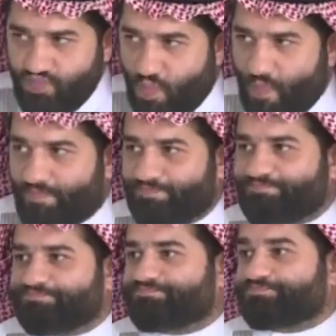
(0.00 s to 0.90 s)
ما هي
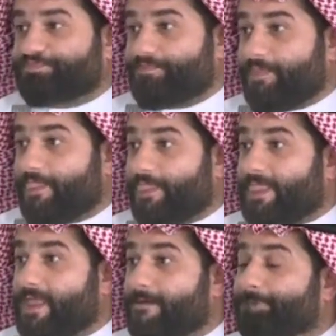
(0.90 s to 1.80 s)
الفكرة في شرب
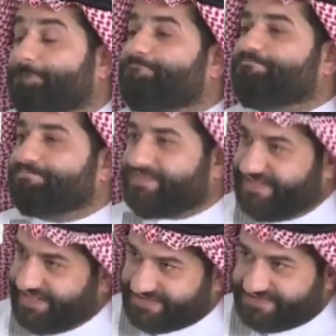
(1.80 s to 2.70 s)
كمية
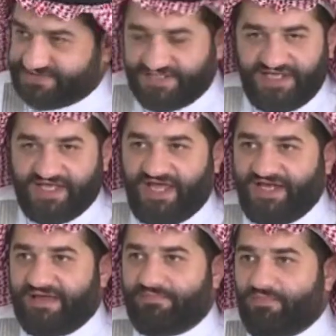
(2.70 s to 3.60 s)
كبيرة من يس هي
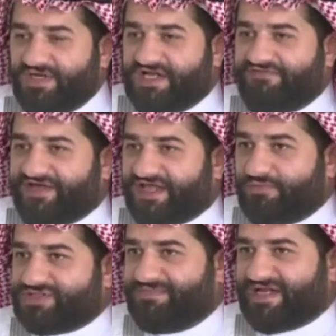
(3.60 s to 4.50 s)
احنا الفكرة
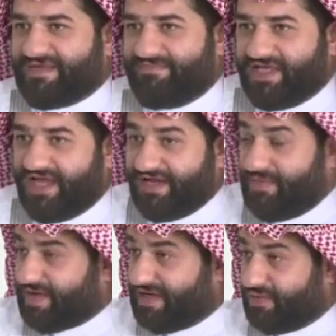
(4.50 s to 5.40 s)
مش بالكمية احنا
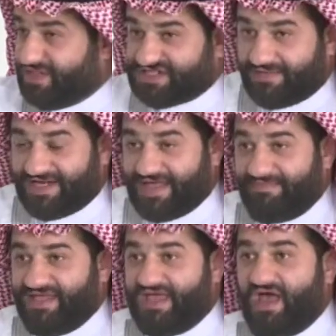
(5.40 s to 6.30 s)
ممكن لو نشرب
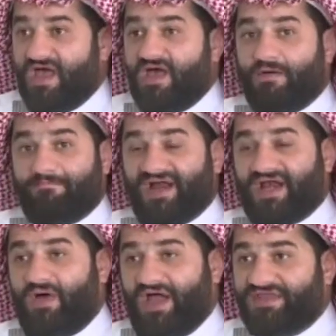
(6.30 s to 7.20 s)
الكمية
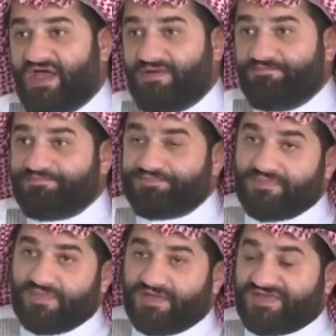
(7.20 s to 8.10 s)
مرة واحدة
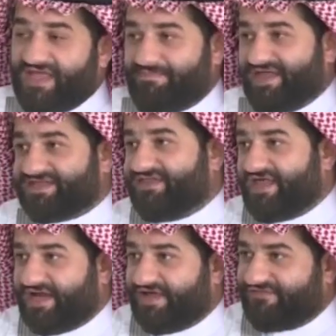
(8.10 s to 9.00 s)
طيب بعد
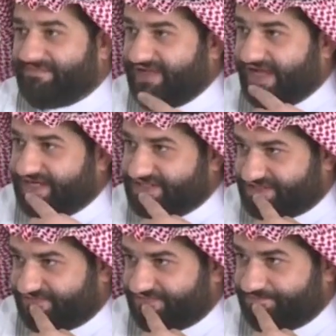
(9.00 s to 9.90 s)
كذا أنا فمي
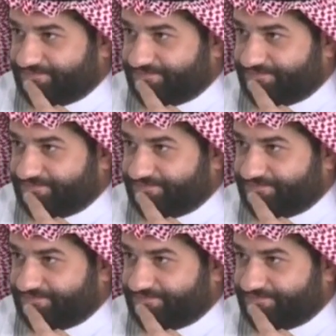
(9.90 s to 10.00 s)
حينشف